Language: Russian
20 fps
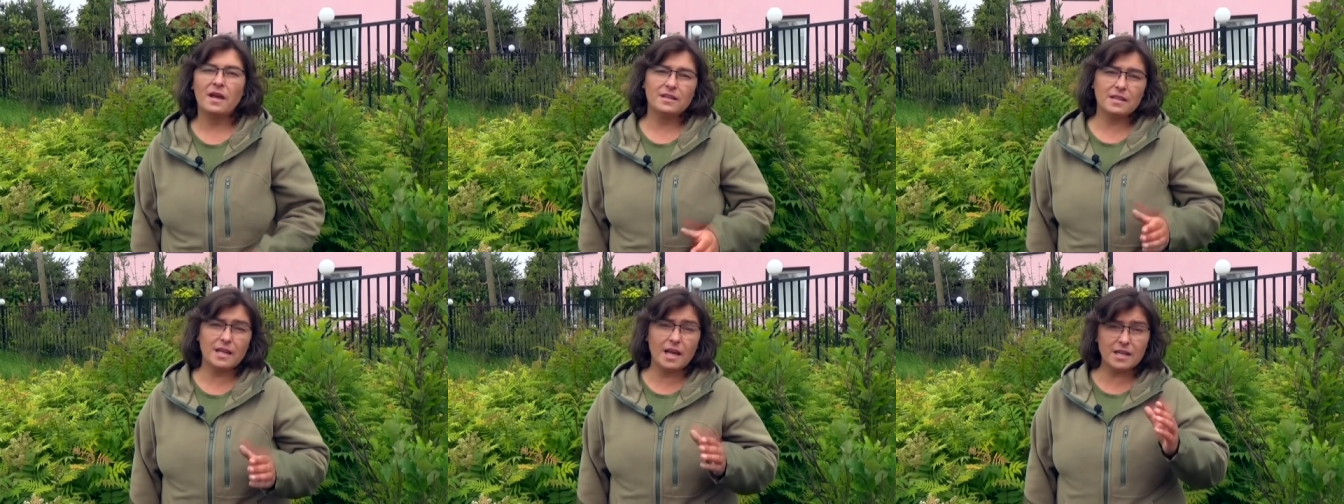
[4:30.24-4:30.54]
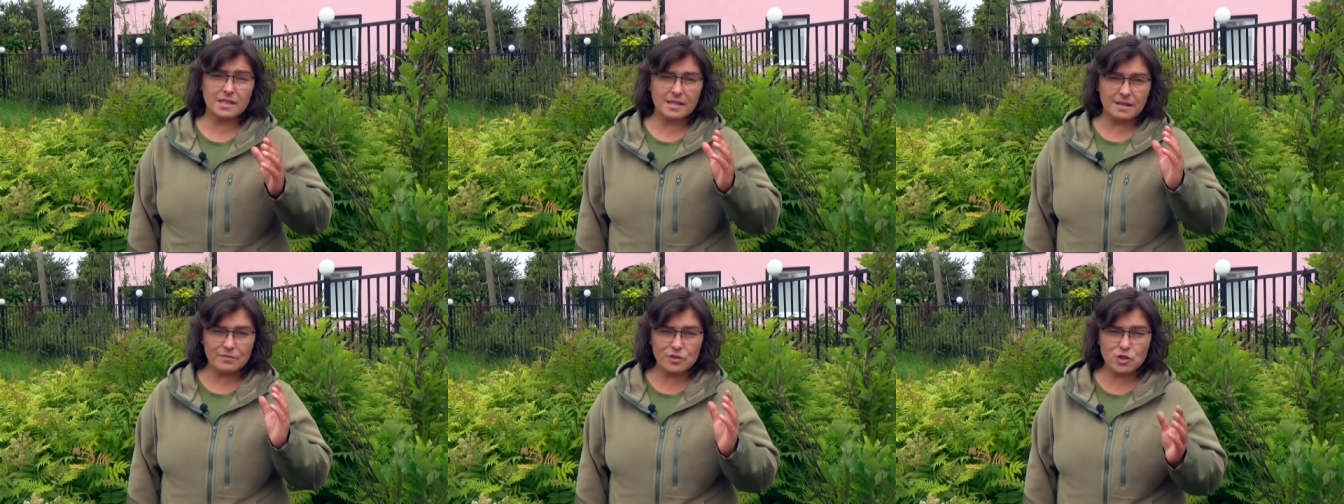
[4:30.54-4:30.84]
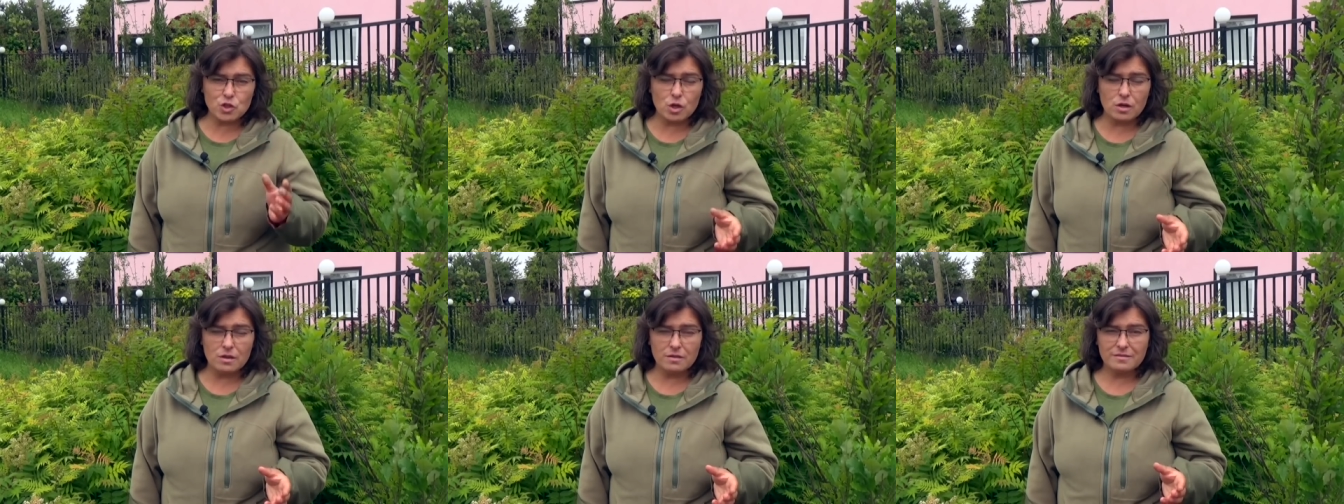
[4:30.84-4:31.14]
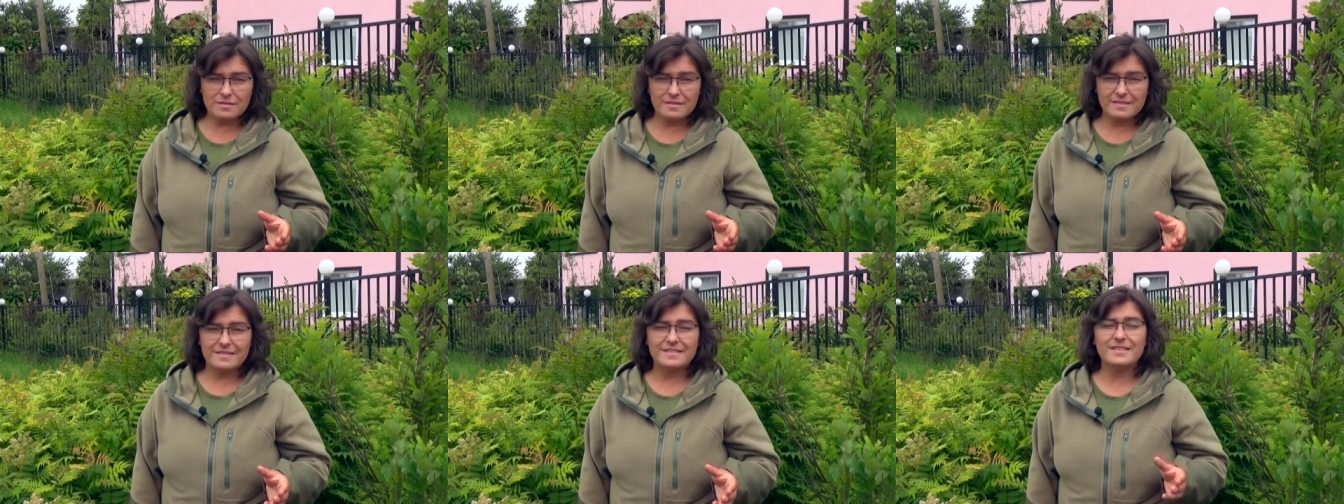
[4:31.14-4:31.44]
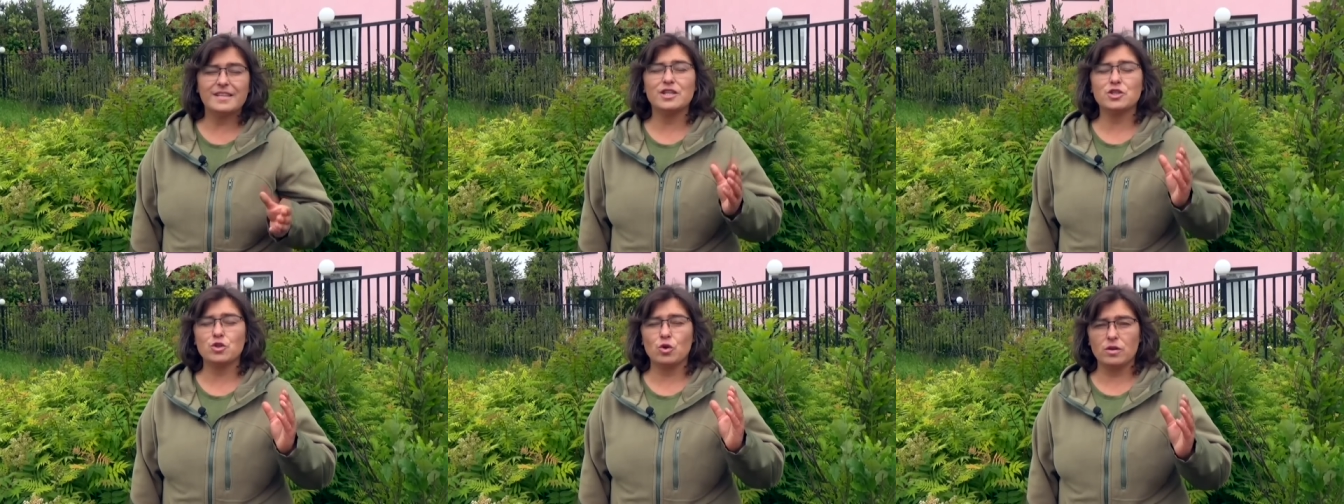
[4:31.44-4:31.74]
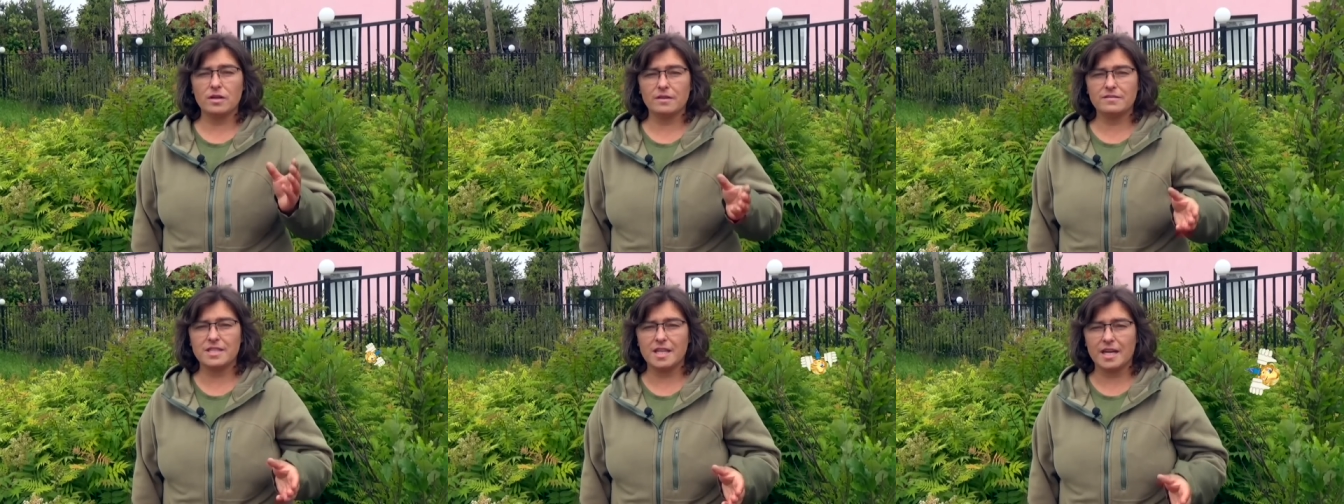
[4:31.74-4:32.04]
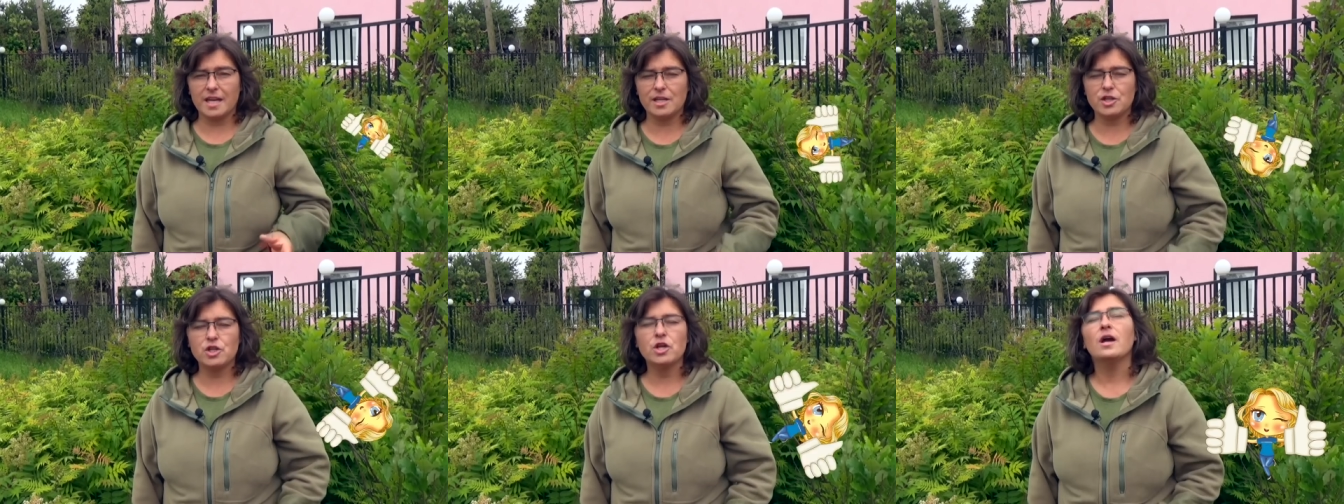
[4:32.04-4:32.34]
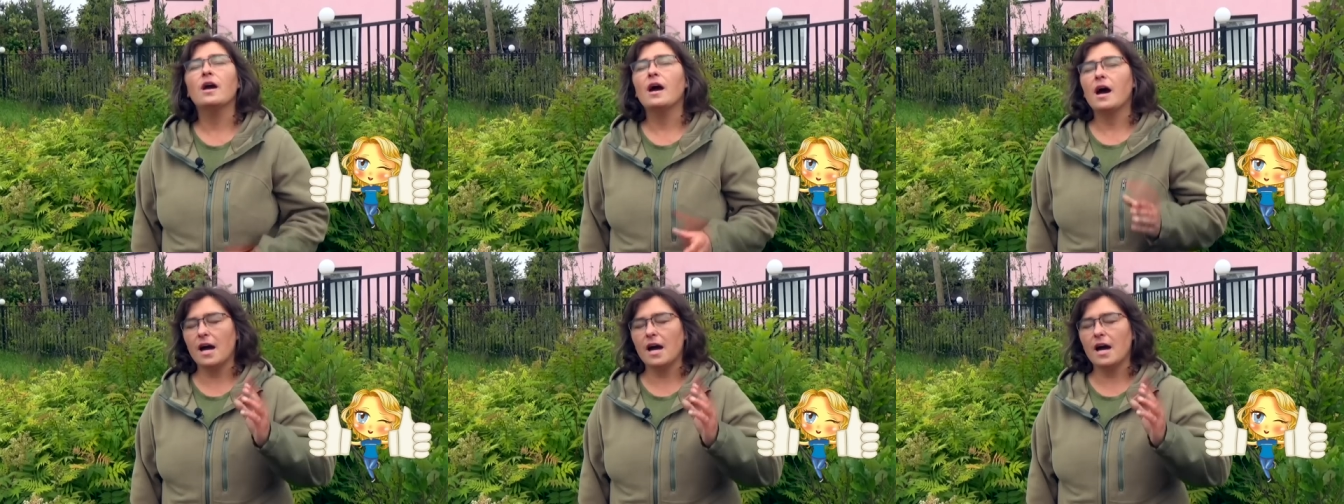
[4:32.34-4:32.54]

На этом все. До скорых встреч.